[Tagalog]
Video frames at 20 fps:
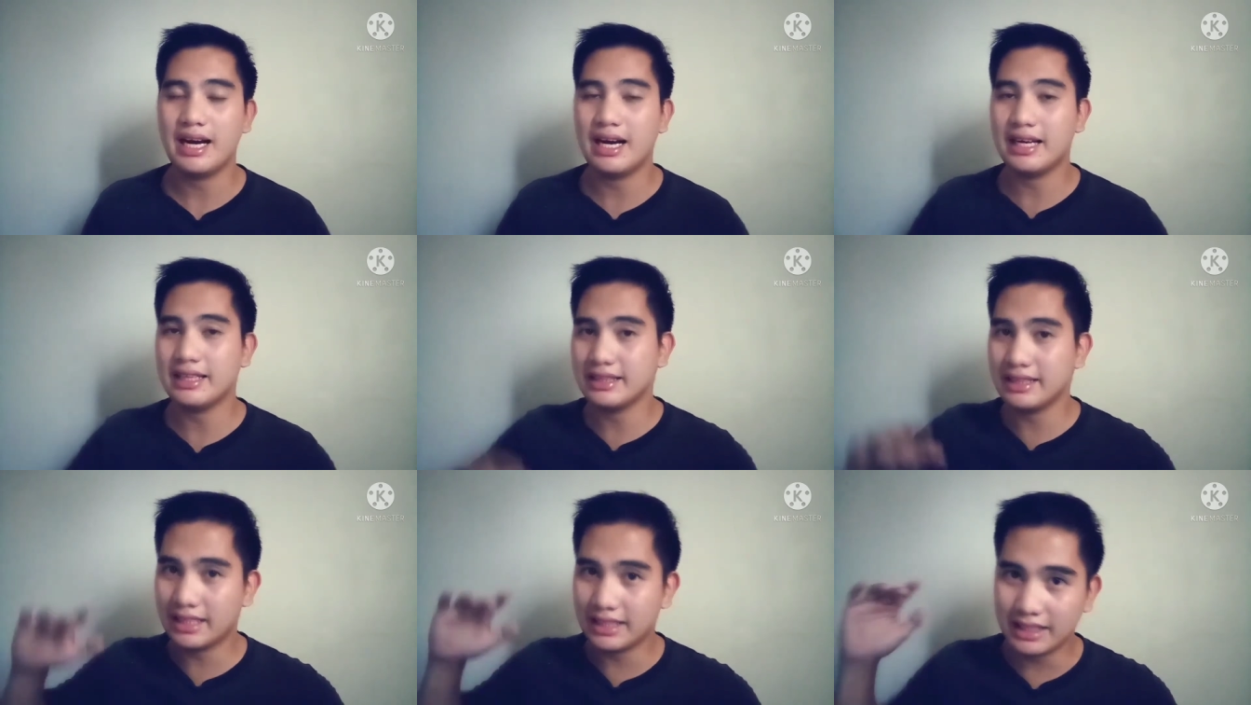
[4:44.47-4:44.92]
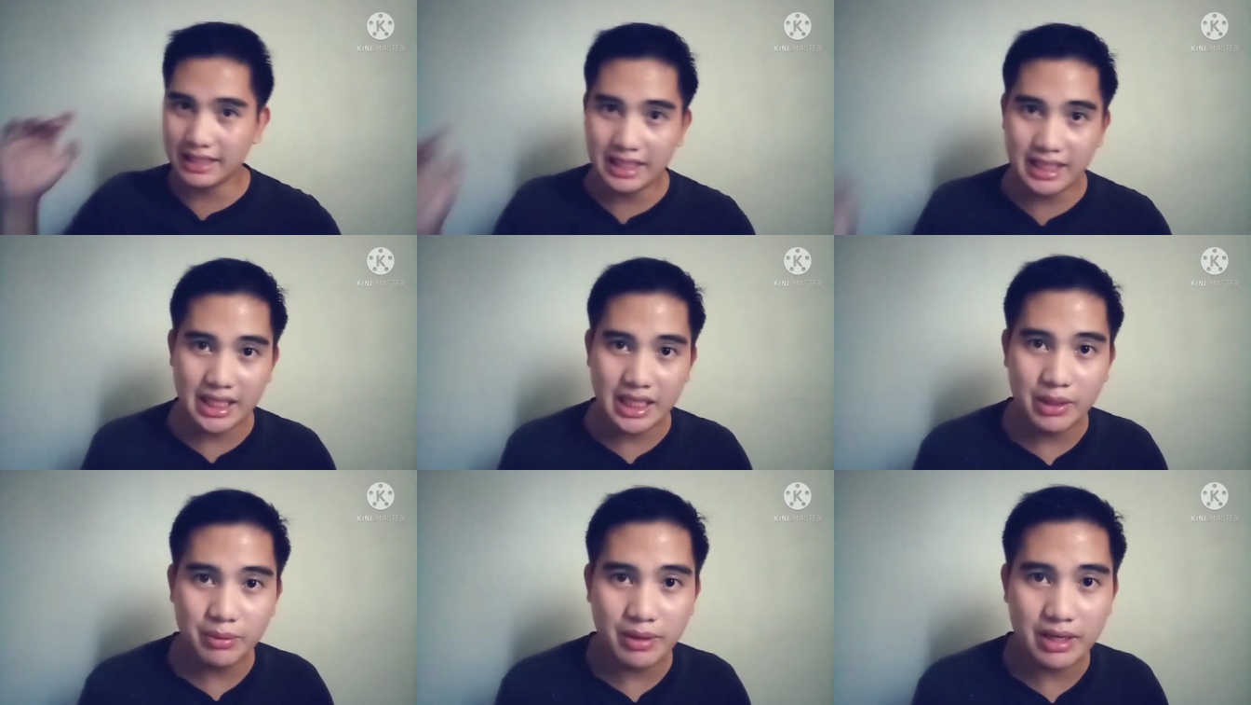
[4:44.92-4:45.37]
at
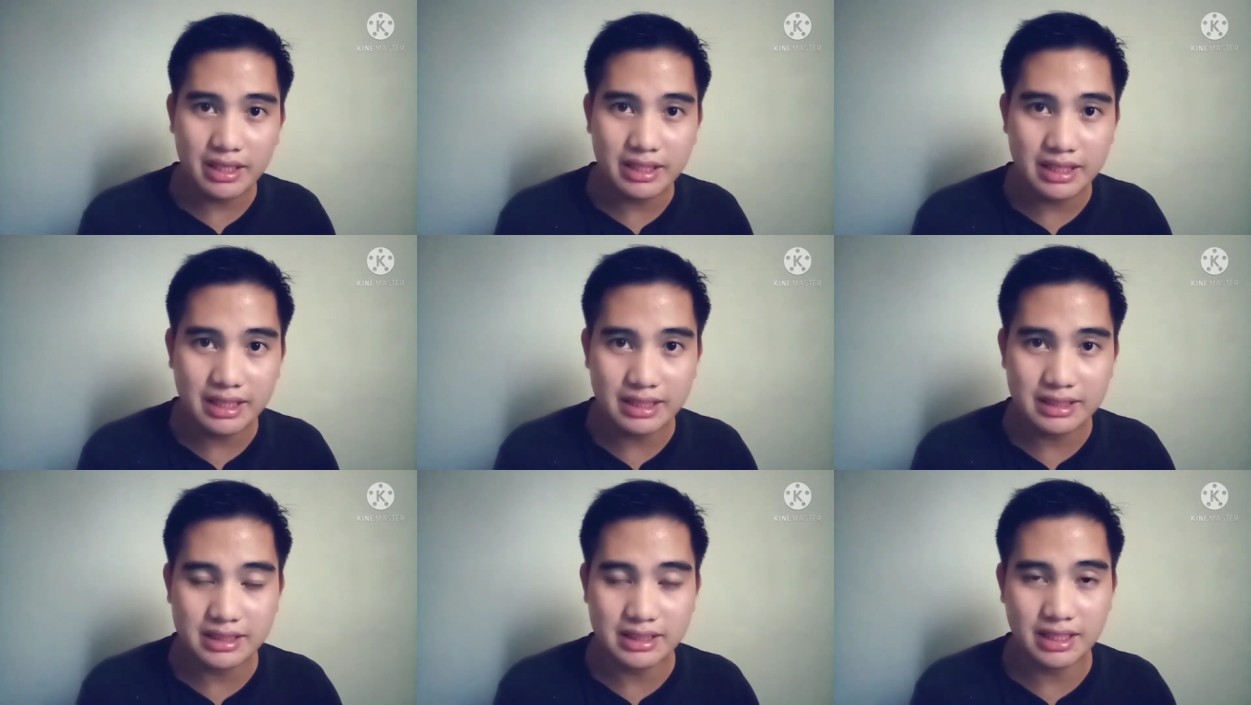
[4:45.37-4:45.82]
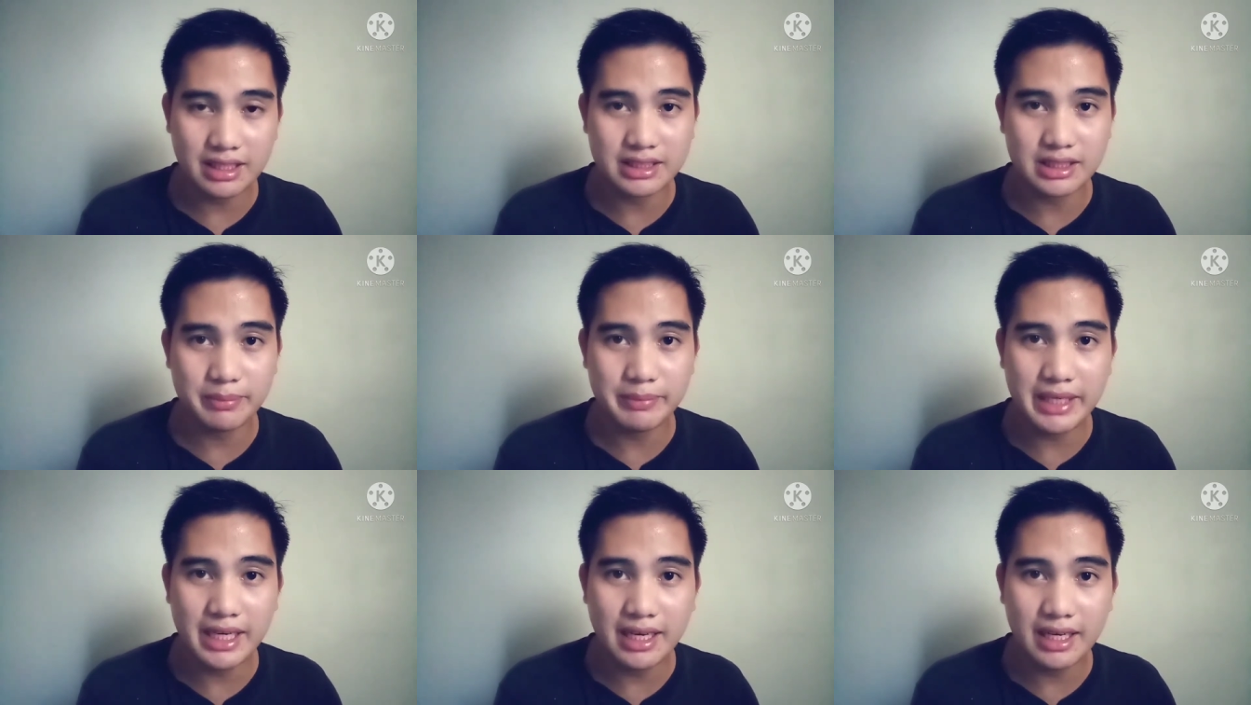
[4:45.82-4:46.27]
nag-iiwang ng
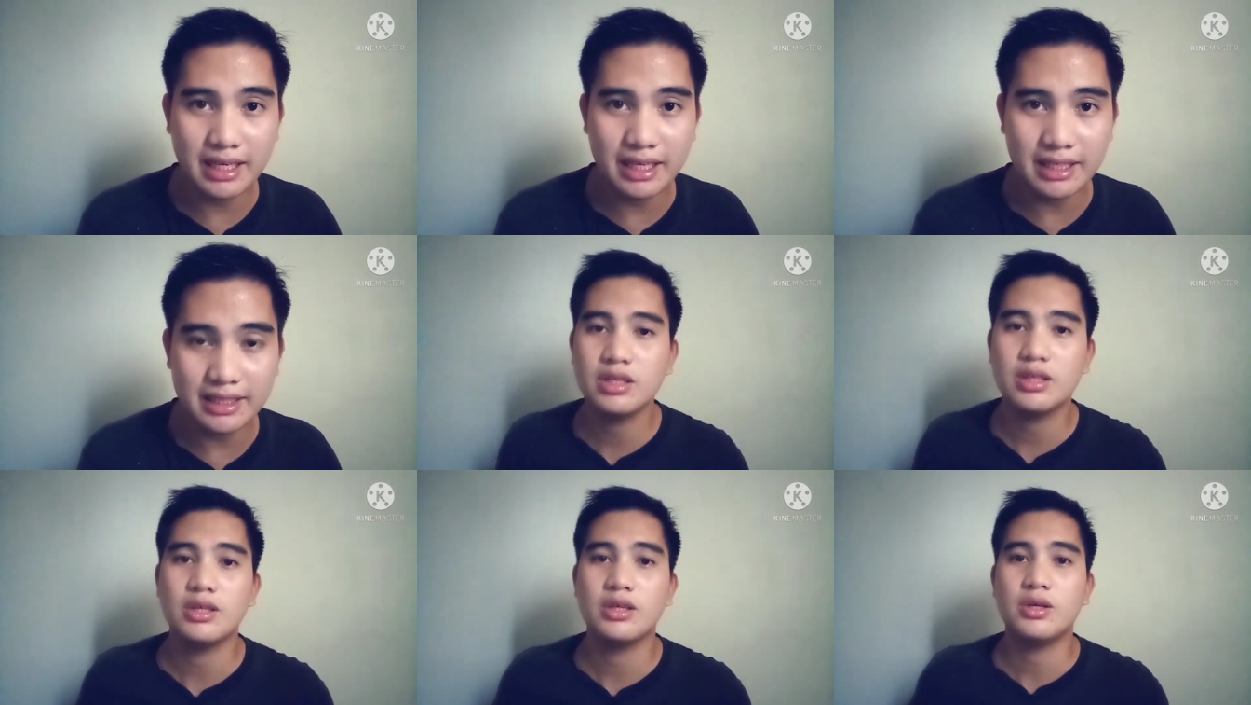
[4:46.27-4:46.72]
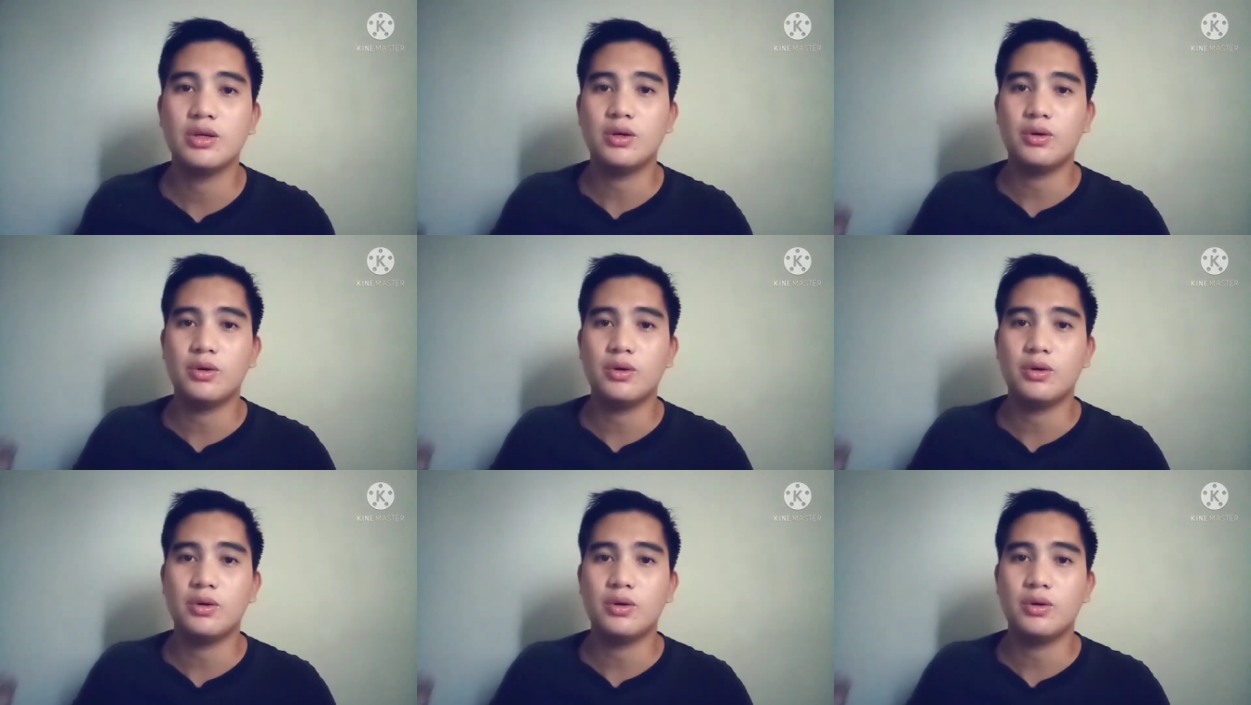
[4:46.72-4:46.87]
kasabihan,